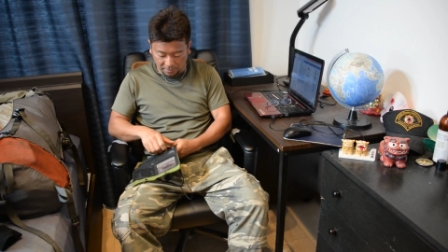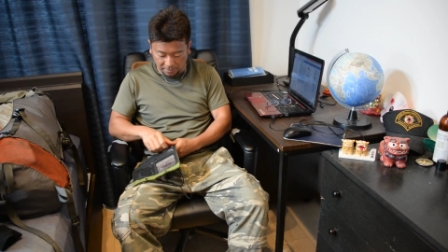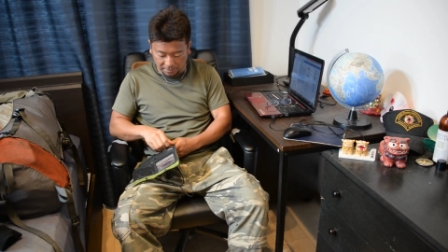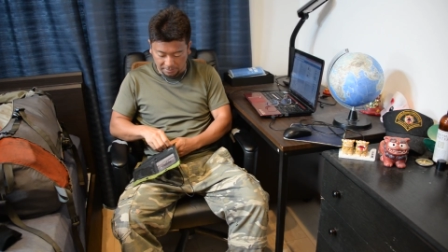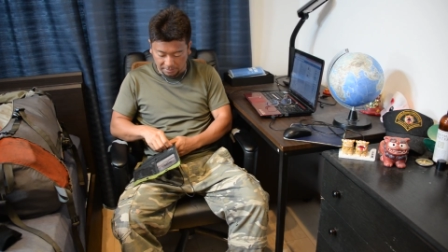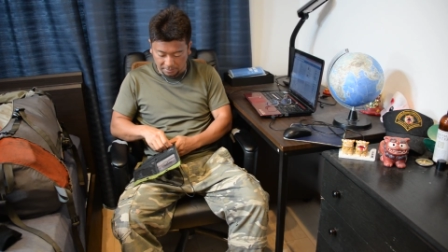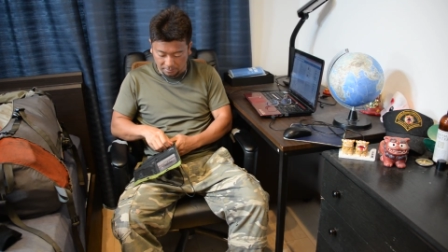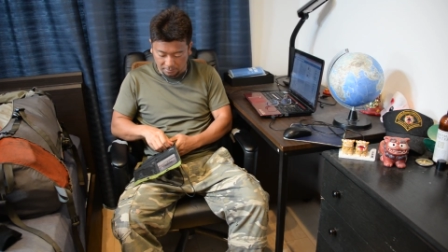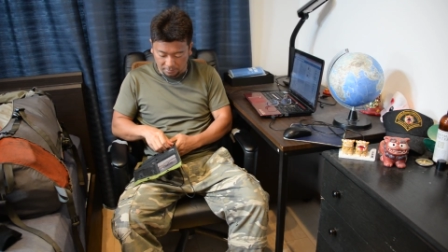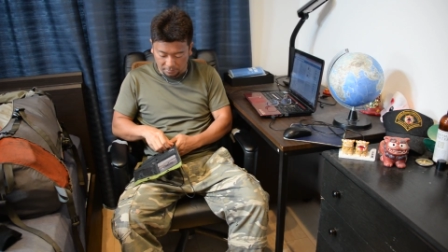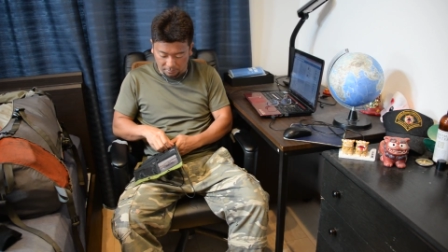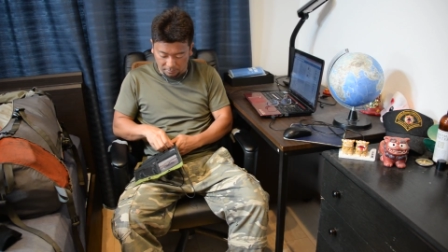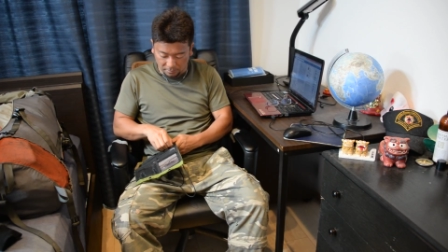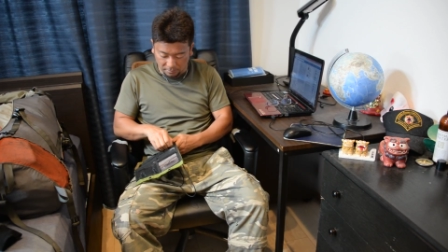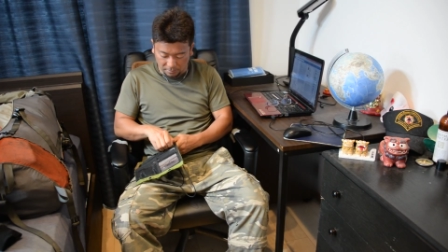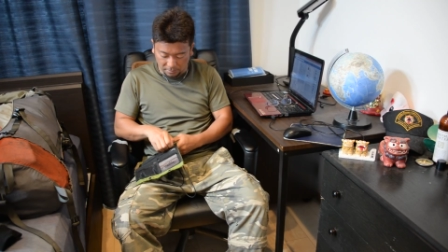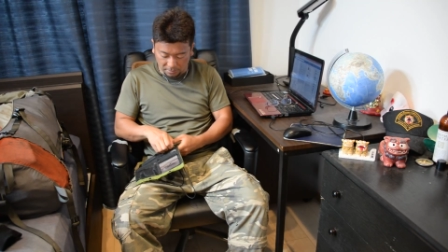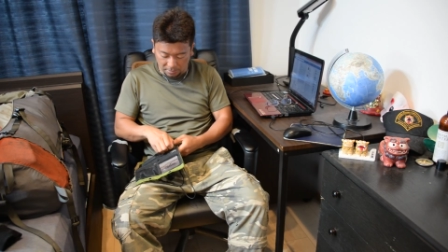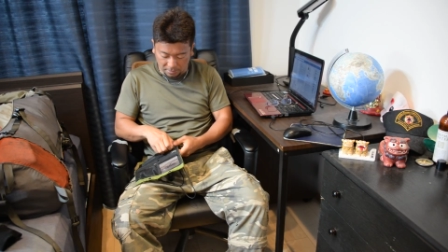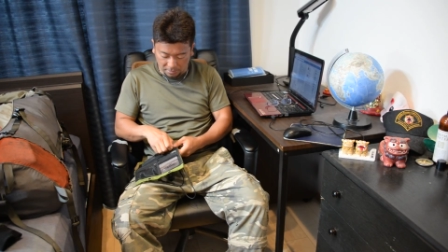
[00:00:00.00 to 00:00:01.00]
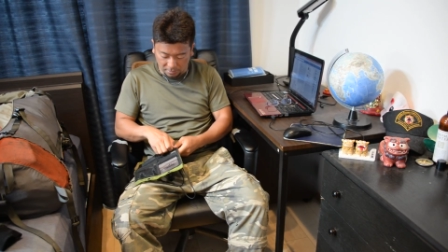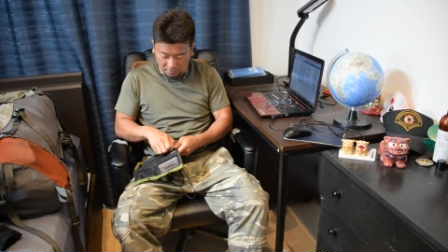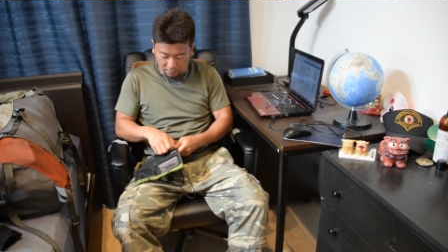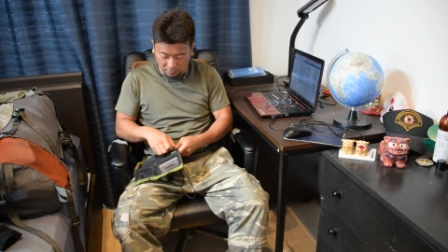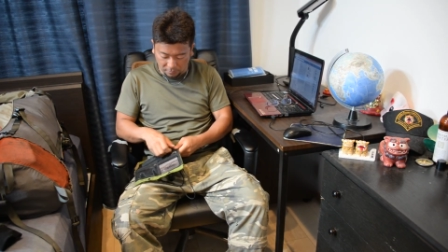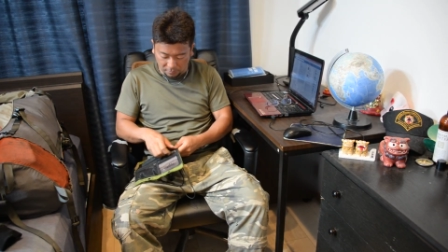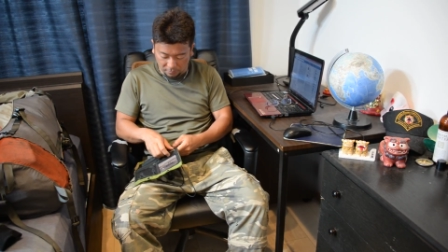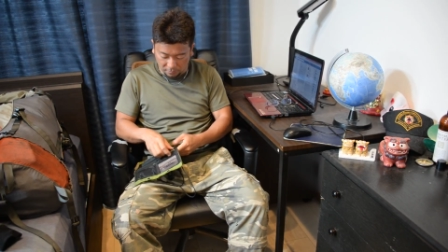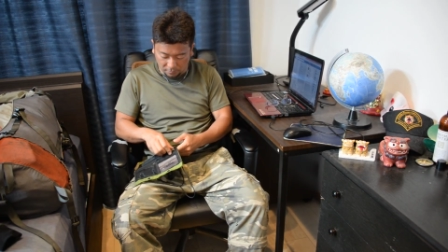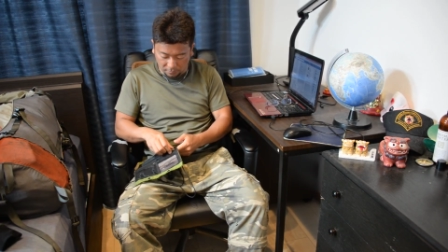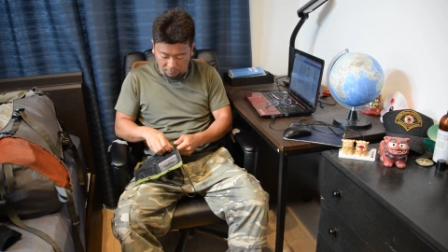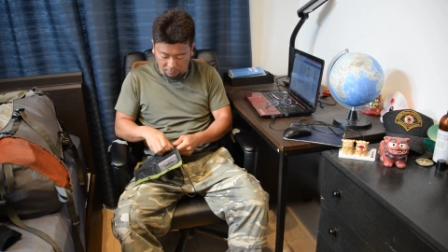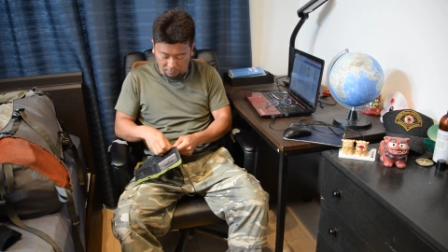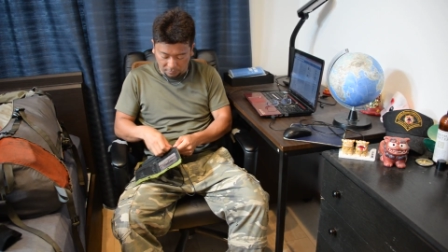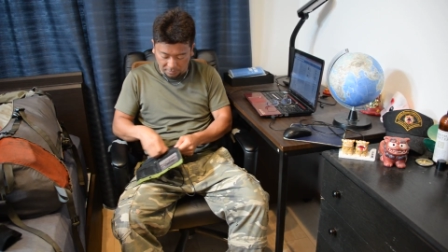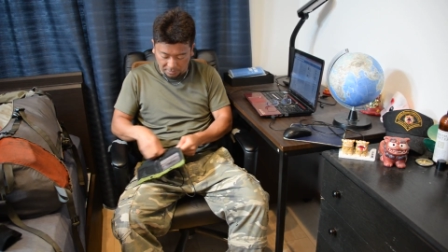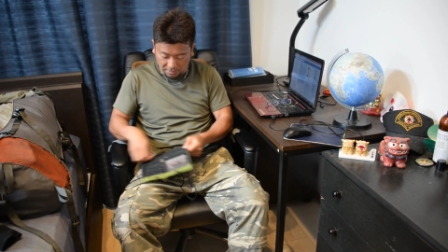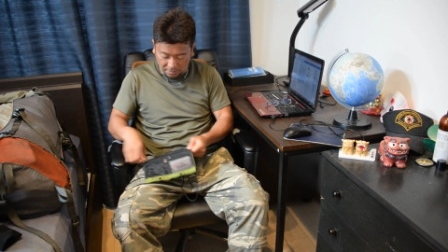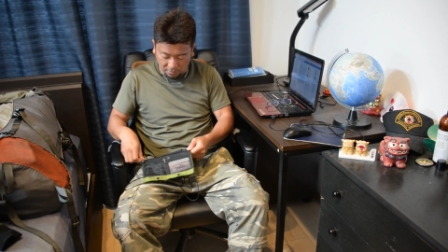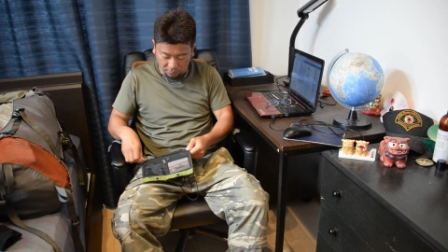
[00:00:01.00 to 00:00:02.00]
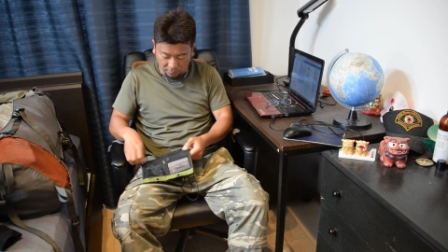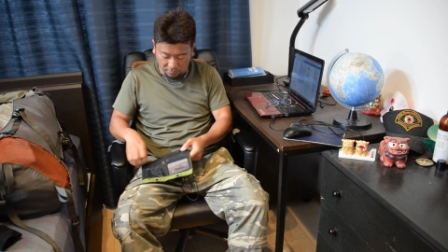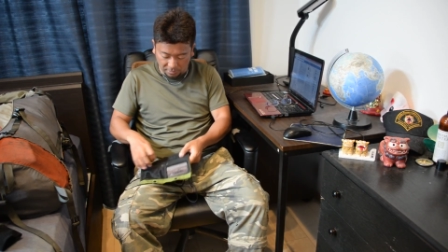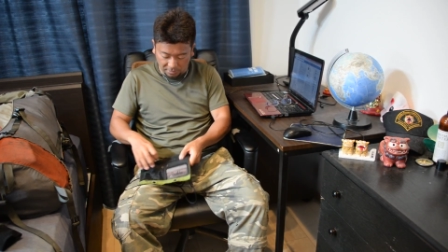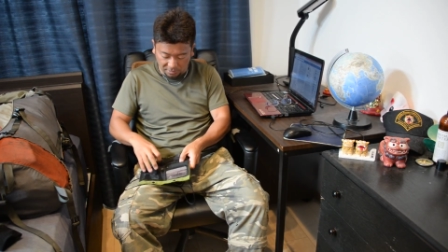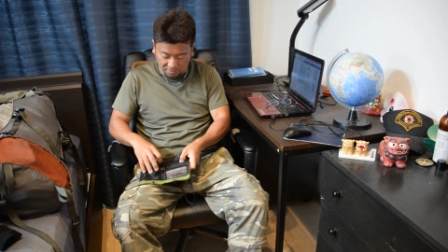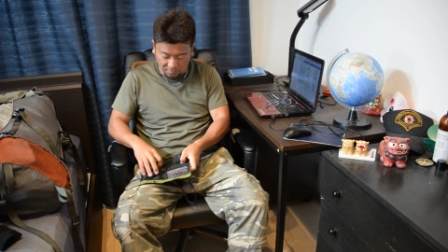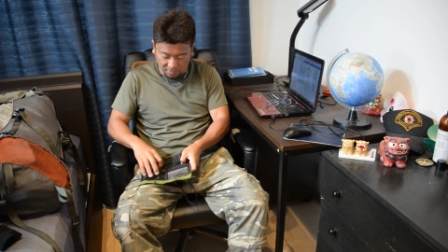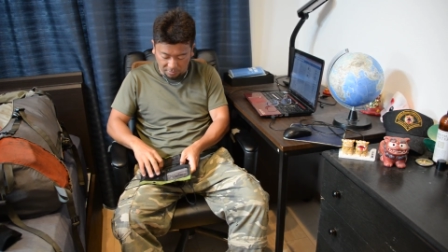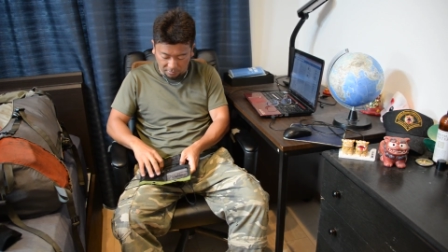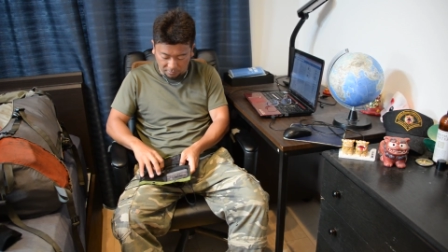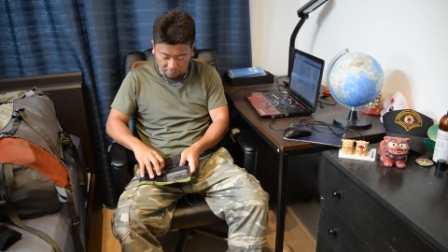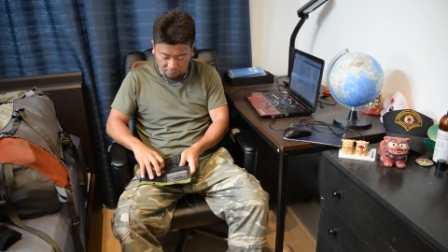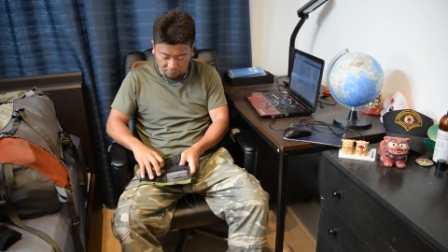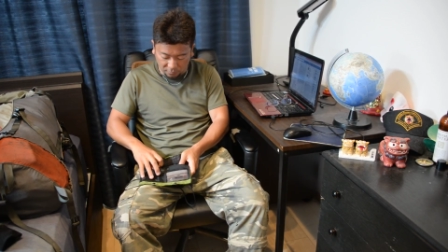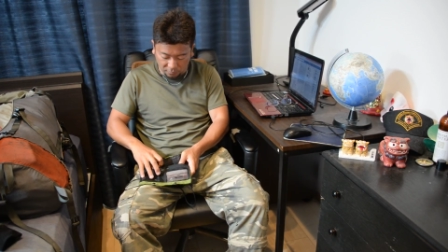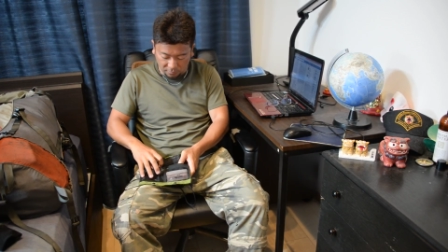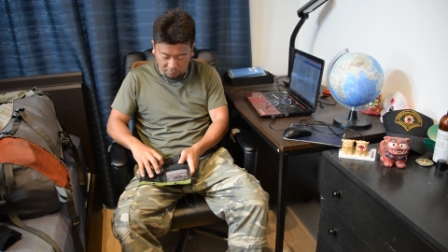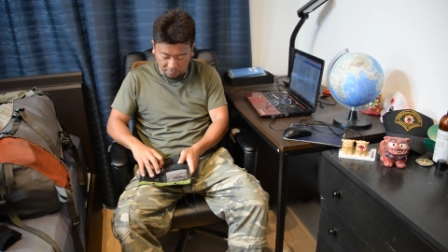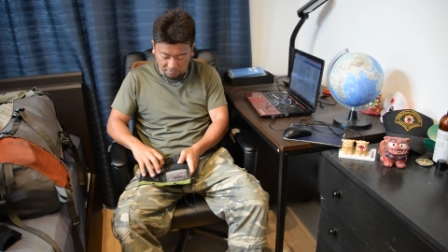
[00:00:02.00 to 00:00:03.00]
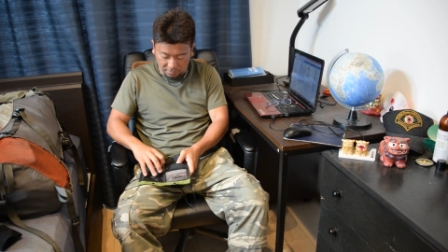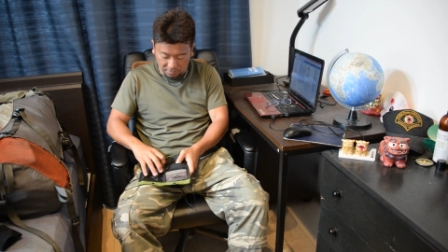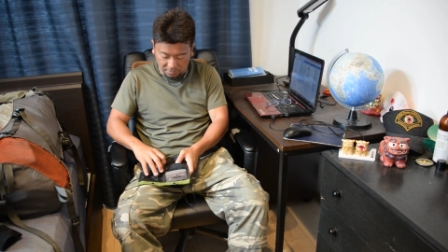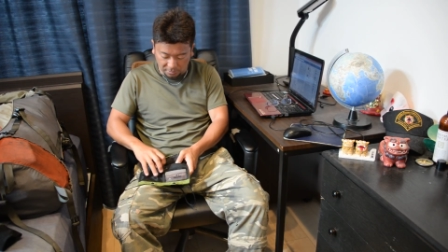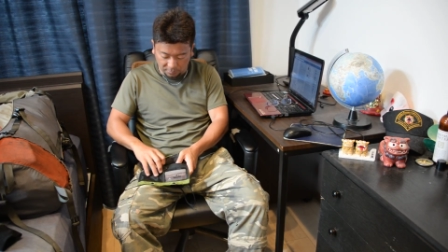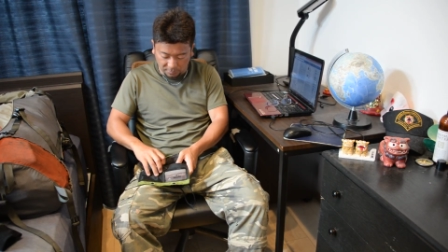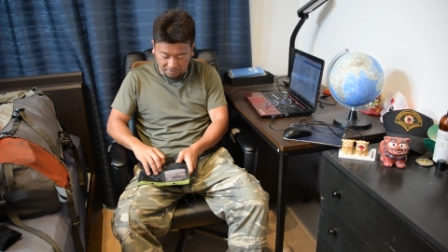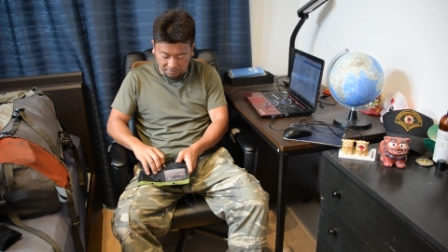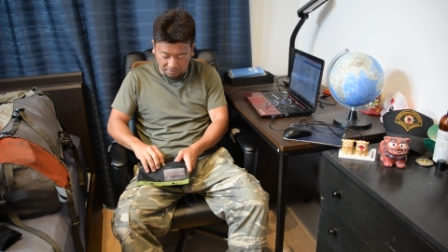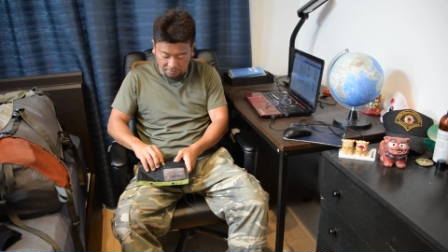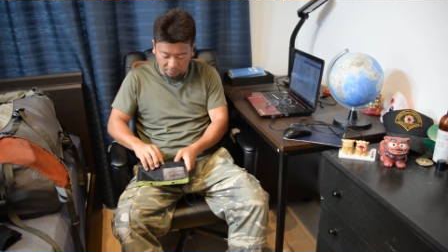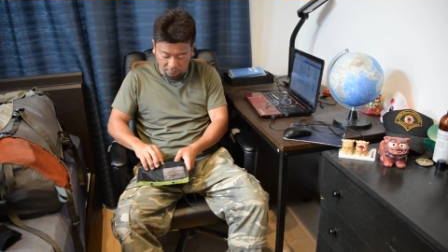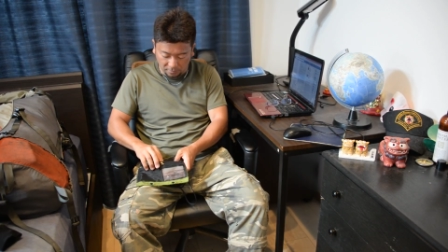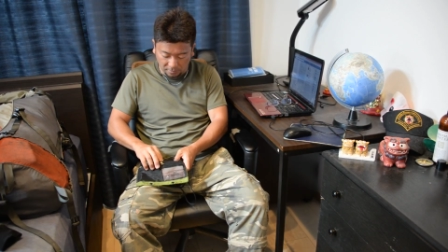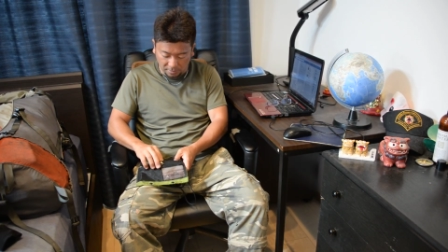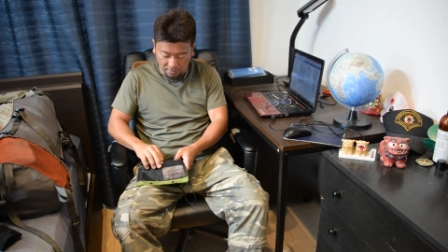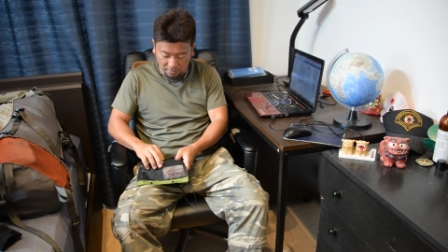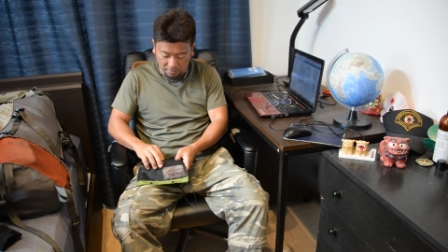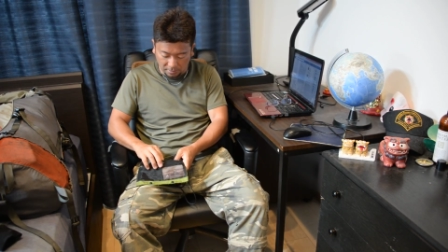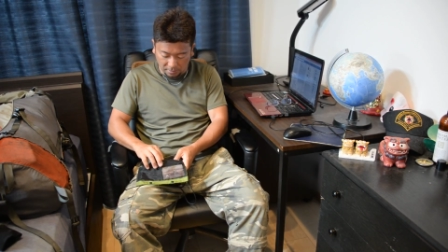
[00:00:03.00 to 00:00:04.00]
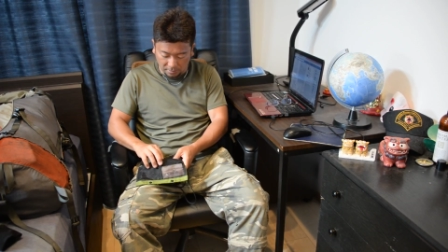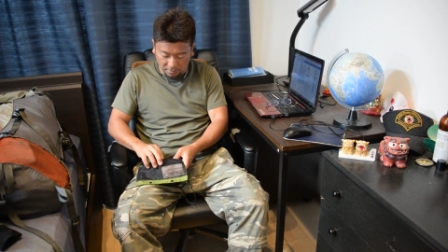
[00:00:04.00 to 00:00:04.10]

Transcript: ねせっかくなので最後ということで最後というかしばらくしませんので